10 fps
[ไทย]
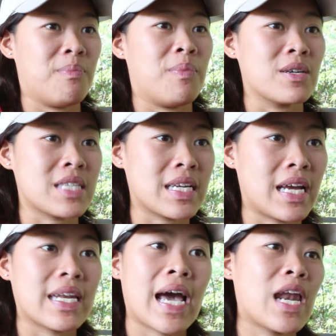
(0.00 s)
เพราะฉะ
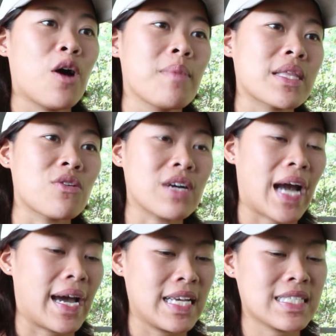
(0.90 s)
นั้นถ้าเราไม่ต้อง
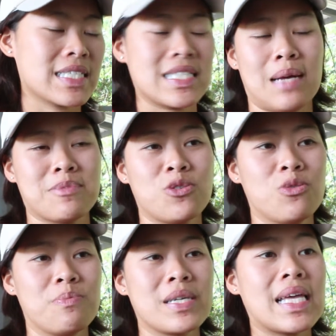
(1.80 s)
การที่จะสนับสนุ
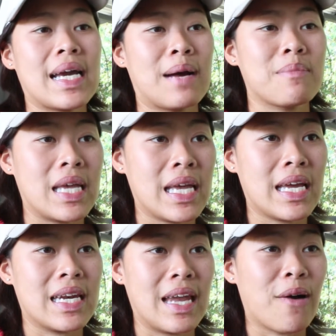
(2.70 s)
นพฤติกรรมนี้
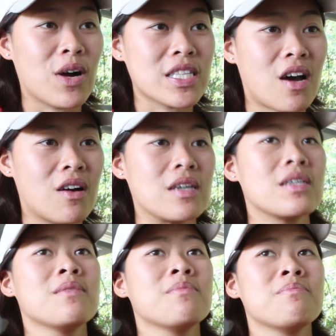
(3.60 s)
เราก็ต้อง
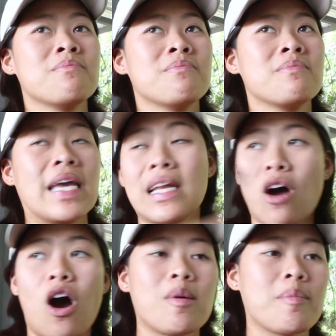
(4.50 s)
อิก
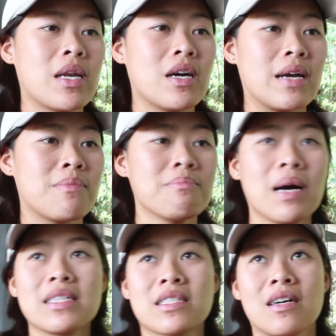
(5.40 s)
นอร์มันไปเลย
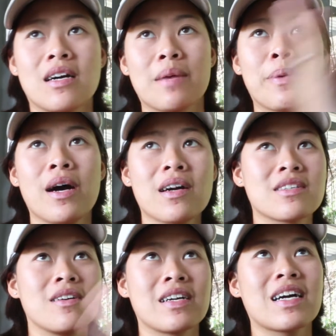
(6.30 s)
เมินเฉยเพิก
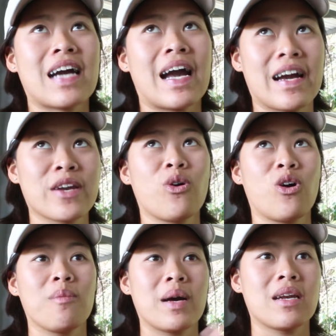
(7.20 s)
เฉยกับการกระโดด
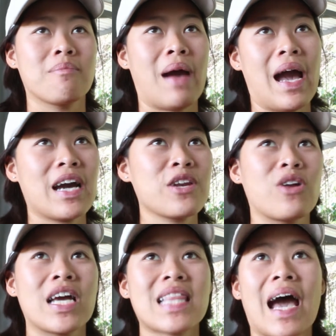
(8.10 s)
ของมันหมากระโด
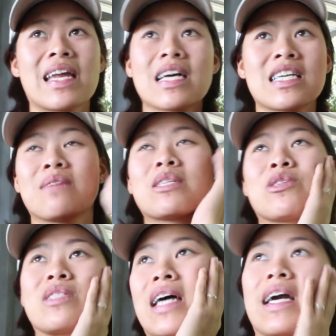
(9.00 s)
ดให้ตายถ้าฉันไม่
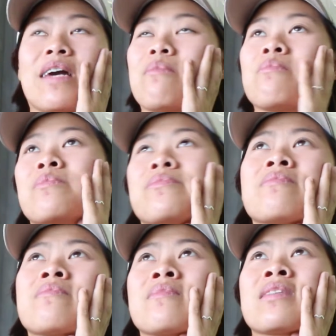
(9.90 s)
สนใจ
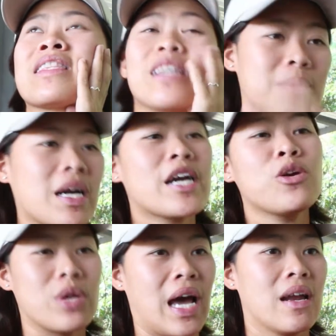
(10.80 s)
เดี๋ยวมันก็ห
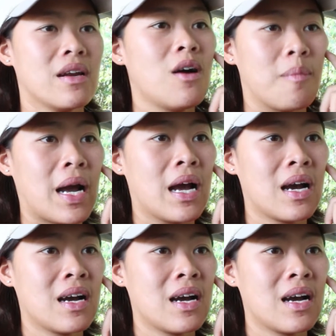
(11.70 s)
ยุดนึกออกปะ